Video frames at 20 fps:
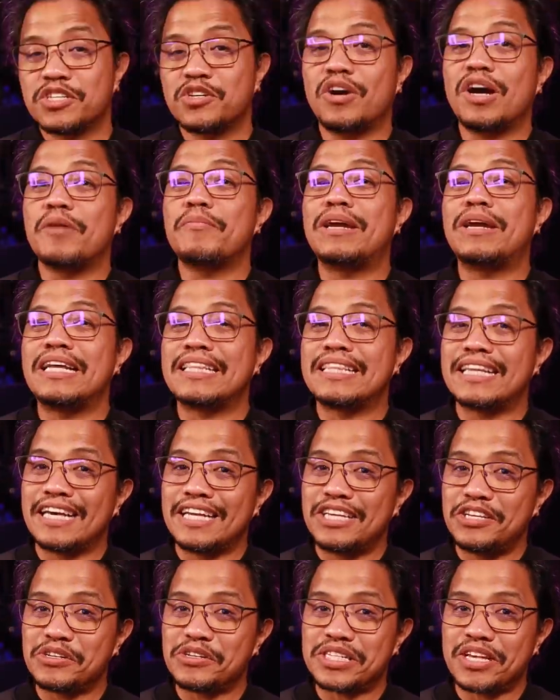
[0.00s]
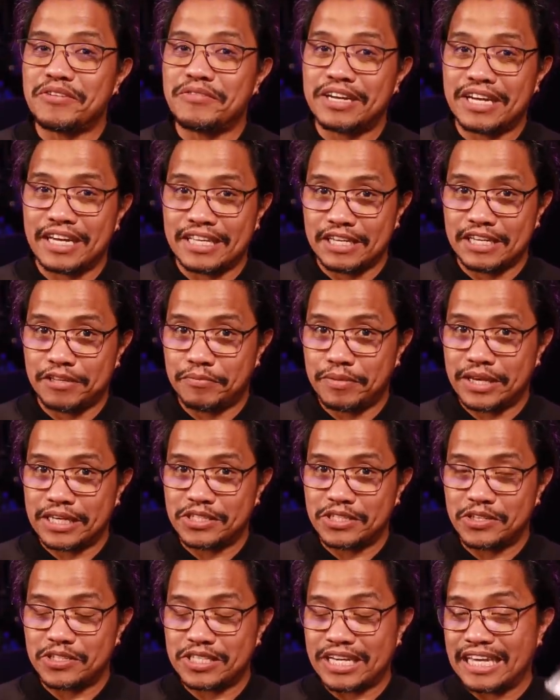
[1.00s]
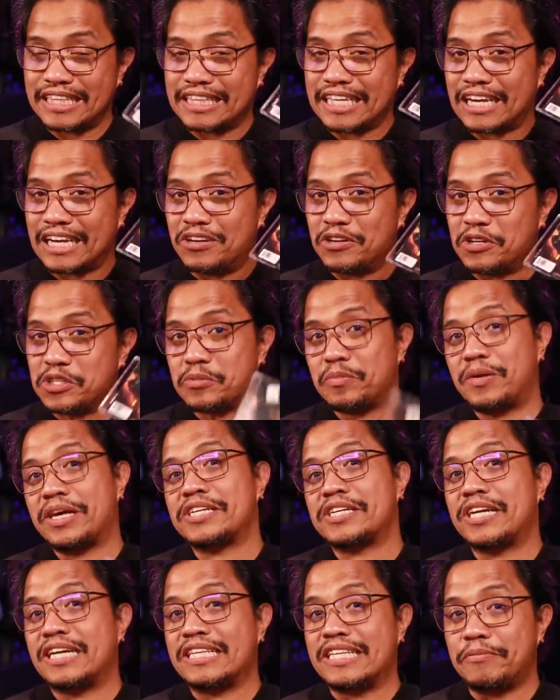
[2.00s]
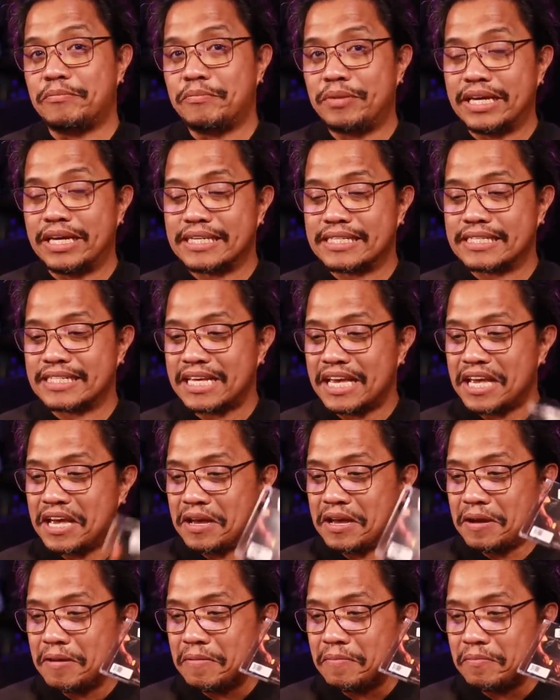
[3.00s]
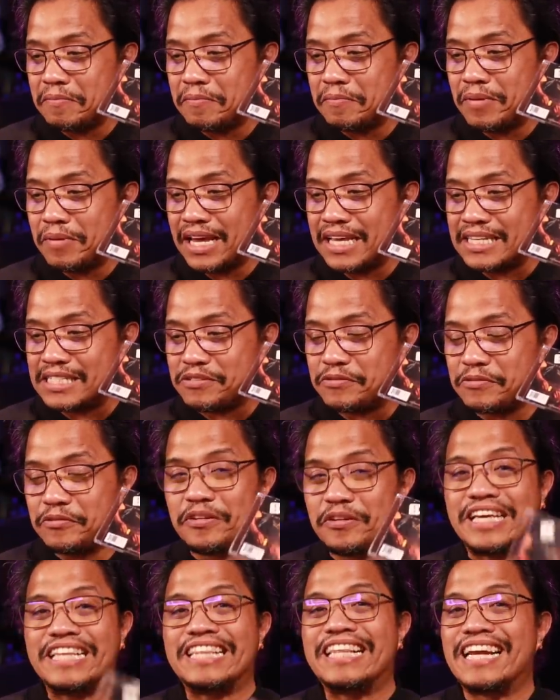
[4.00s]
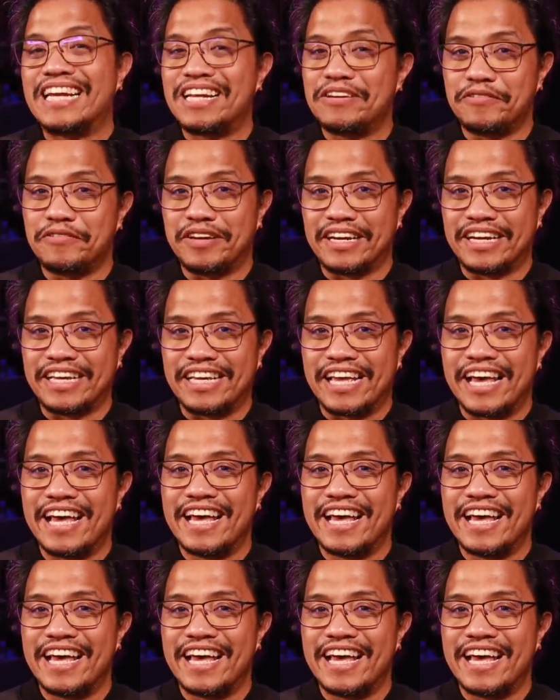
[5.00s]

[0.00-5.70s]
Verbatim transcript: So kapalit ng inyong 700 pesos ay tatlong specialty picks plus free delivery.